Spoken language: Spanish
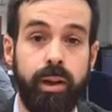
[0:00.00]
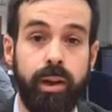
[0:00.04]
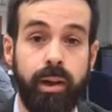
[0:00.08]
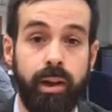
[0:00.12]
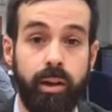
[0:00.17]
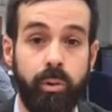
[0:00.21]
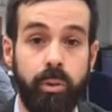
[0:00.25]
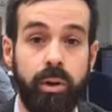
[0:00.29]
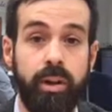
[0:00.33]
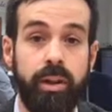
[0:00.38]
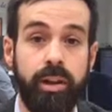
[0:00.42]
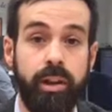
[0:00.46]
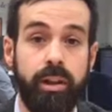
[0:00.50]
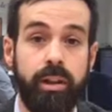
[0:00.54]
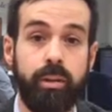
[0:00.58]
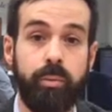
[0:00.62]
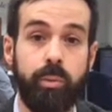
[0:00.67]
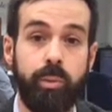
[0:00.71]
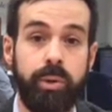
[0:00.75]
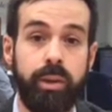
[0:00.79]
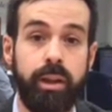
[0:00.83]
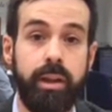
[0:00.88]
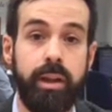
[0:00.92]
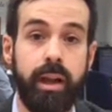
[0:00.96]
que un índice
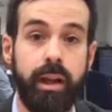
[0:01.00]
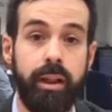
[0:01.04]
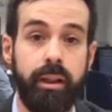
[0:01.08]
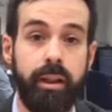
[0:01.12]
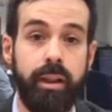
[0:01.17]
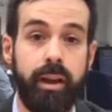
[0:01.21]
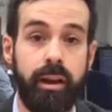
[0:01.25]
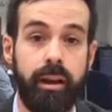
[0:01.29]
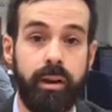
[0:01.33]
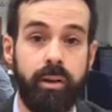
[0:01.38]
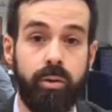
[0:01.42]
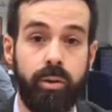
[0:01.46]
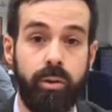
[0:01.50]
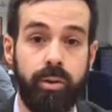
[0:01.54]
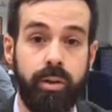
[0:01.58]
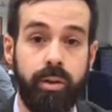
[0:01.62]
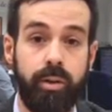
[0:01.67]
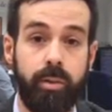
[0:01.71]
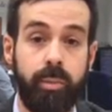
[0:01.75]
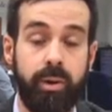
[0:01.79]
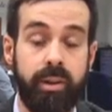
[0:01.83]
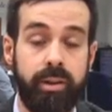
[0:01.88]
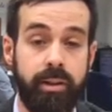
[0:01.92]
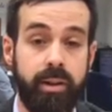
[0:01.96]
mundial de
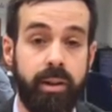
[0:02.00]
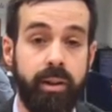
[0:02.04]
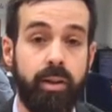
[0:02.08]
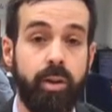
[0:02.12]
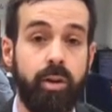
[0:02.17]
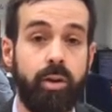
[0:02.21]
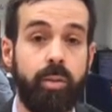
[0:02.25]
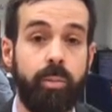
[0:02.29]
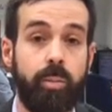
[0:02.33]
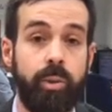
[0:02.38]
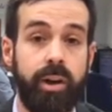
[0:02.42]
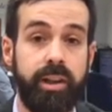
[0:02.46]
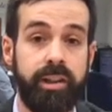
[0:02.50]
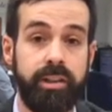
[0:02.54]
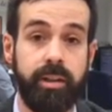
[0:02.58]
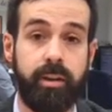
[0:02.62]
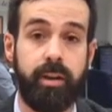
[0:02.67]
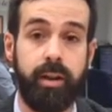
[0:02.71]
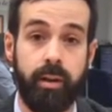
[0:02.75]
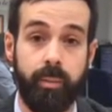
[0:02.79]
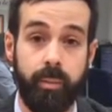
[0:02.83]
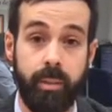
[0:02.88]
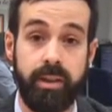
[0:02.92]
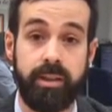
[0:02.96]
reconocido prestigio como es
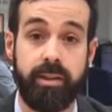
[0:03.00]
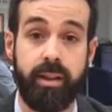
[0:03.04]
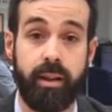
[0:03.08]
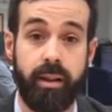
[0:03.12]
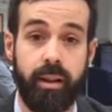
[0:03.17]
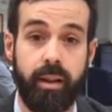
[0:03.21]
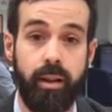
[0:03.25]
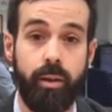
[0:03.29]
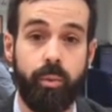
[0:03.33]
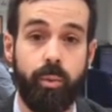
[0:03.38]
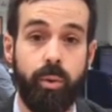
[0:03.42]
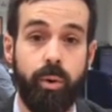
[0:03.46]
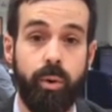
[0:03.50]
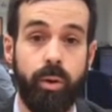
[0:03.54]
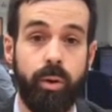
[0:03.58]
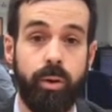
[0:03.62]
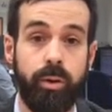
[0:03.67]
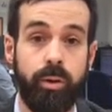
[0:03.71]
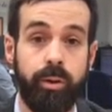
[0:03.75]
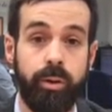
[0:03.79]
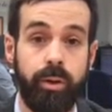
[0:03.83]
MSCI World.